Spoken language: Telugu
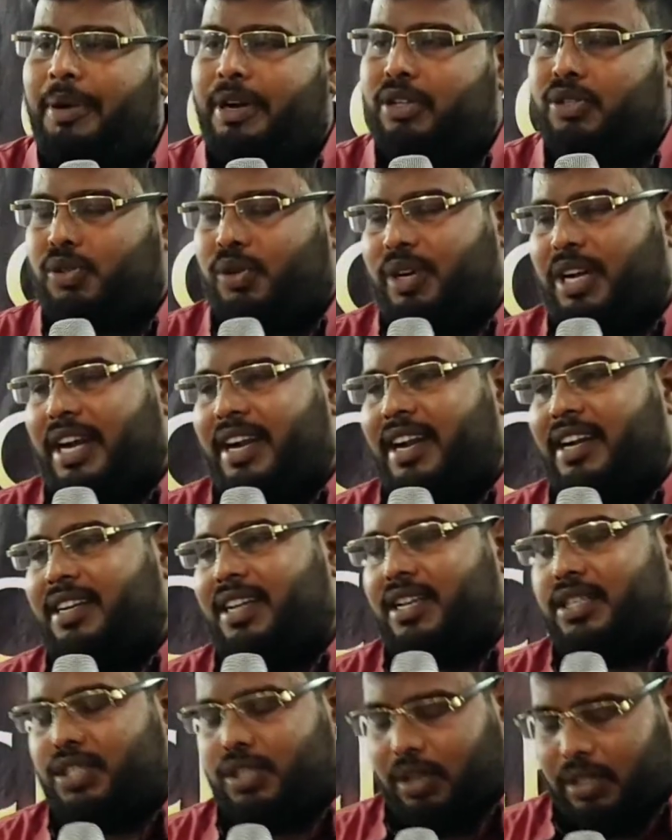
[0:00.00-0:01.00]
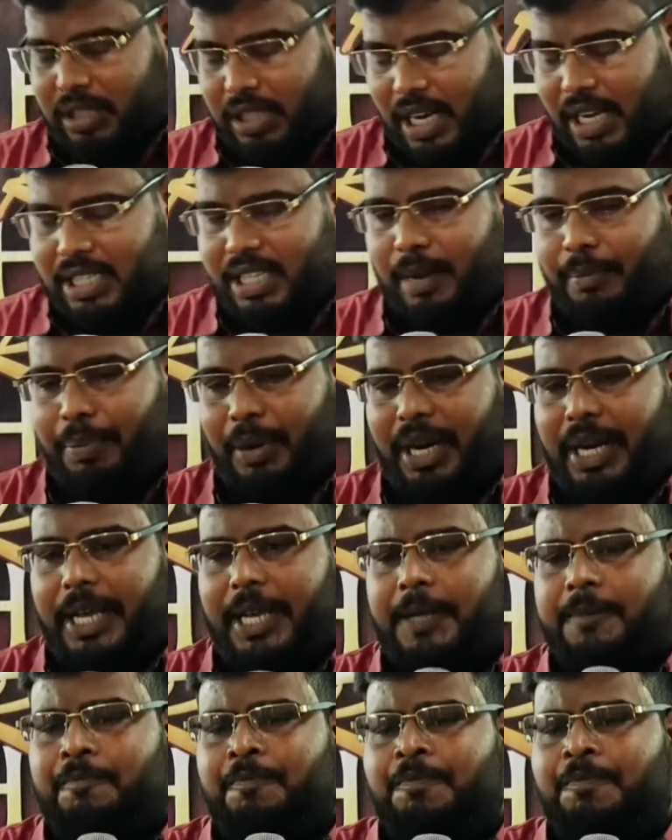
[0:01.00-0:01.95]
పెడుతున్నాడట స్తోత్రాలు చెప్పండి